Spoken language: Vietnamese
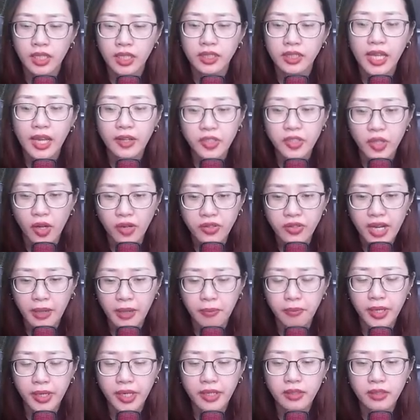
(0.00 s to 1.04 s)
Ta rõ
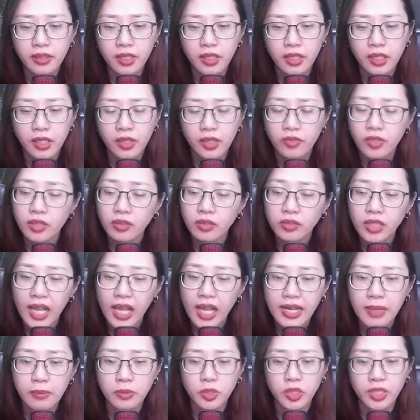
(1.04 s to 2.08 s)
ràng biết, nhưng
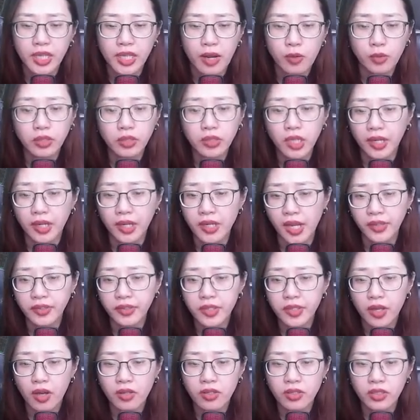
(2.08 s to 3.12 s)
ta làm sao có thể để
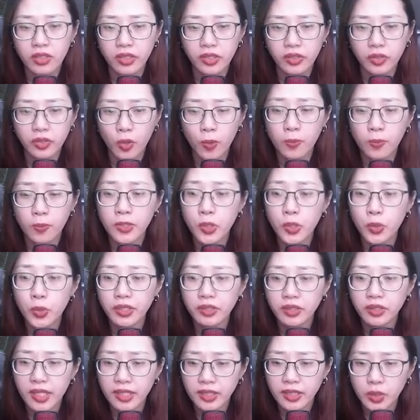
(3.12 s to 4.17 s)
cho ngươi ôm
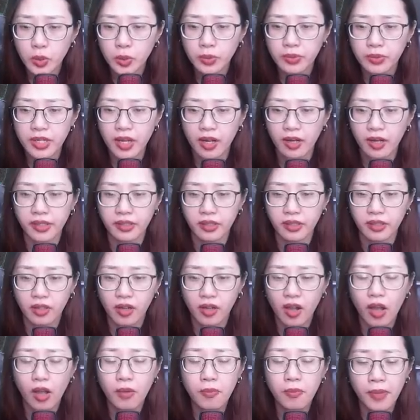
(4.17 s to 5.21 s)
núi tiếc suốt đời,
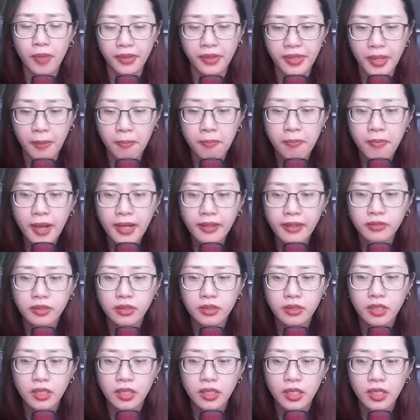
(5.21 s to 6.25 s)
khó mà nhắm mắt.
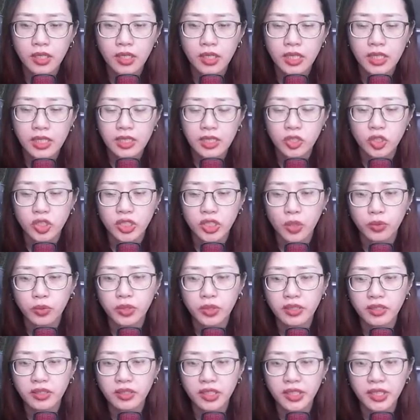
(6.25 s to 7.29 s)
Sau
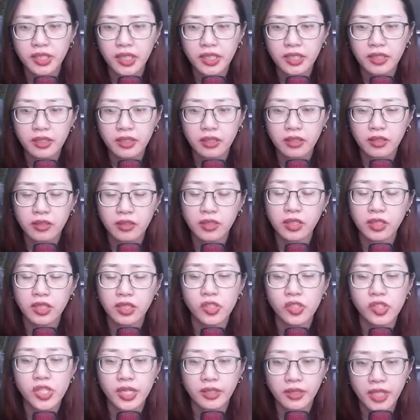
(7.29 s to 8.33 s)
khi ngươi đi,
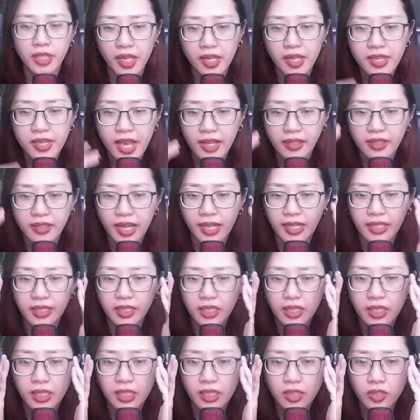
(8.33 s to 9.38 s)
người trên thế gian này
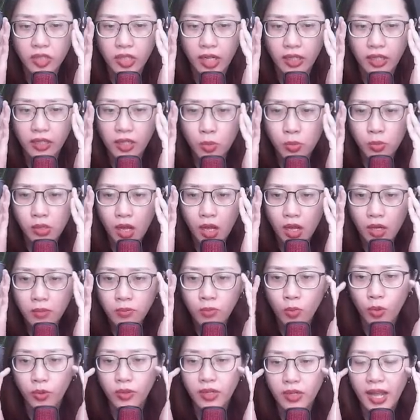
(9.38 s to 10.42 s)
sẽ không có
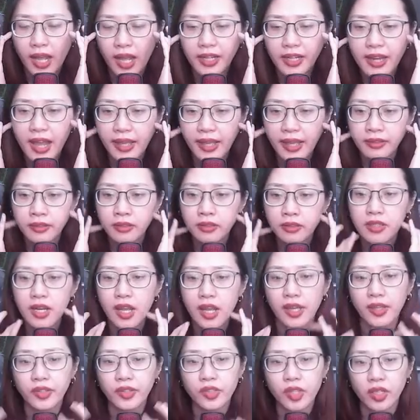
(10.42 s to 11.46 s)
một ai đáng
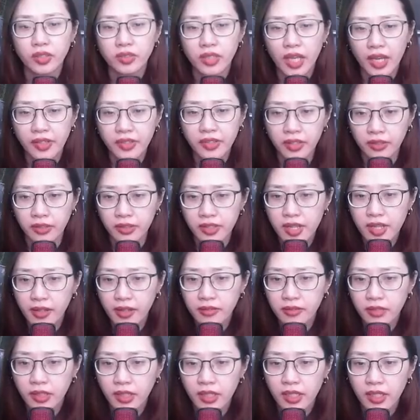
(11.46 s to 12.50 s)
để cho ta dừng
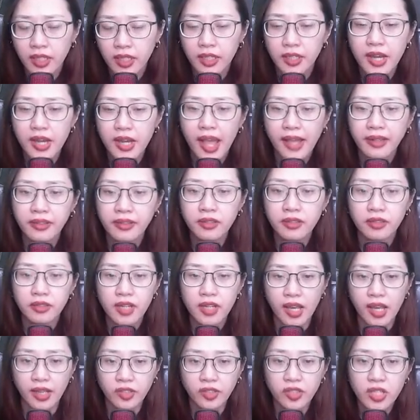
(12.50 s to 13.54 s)
chân, đáng
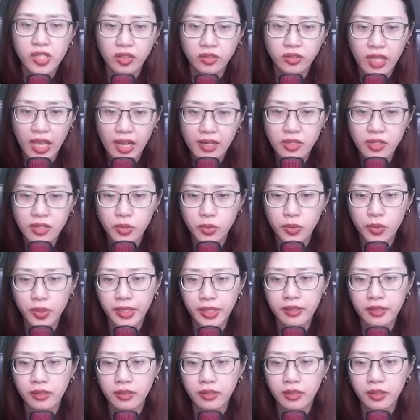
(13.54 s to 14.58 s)
để cho ta lưu luyến.